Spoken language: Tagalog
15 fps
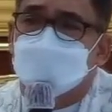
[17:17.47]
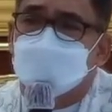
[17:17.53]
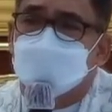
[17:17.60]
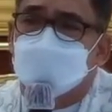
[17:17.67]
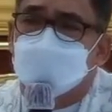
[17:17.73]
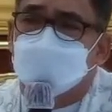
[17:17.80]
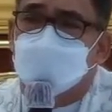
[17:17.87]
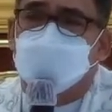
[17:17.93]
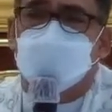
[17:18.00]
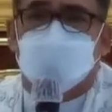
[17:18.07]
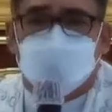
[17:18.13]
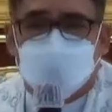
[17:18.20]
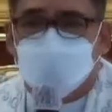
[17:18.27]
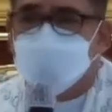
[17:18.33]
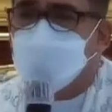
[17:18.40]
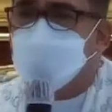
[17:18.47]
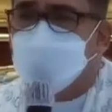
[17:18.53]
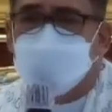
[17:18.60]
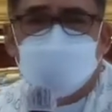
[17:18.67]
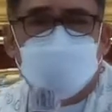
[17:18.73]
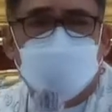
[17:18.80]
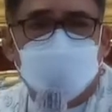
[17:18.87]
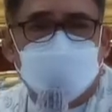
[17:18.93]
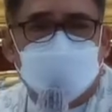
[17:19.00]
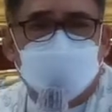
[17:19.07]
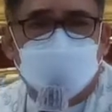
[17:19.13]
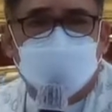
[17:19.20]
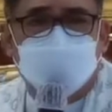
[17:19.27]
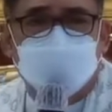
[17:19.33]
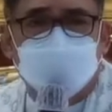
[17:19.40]
Potang tsuta kayo, dapat
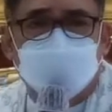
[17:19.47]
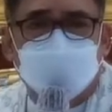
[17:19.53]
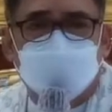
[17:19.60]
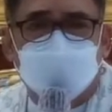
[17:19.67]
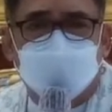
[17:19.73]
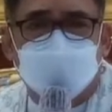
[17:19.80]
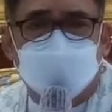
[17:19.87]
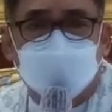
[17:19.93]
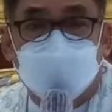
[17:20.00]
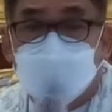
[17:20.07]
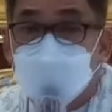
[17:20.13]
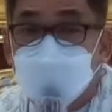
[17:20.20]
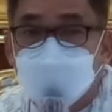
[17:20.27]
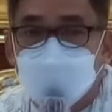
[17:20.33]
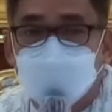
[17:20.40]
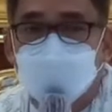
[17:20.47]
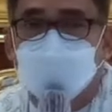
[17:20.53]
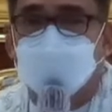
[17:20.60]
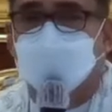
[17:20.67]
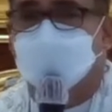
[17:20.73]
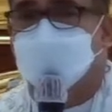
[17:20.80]
bigay na bigay.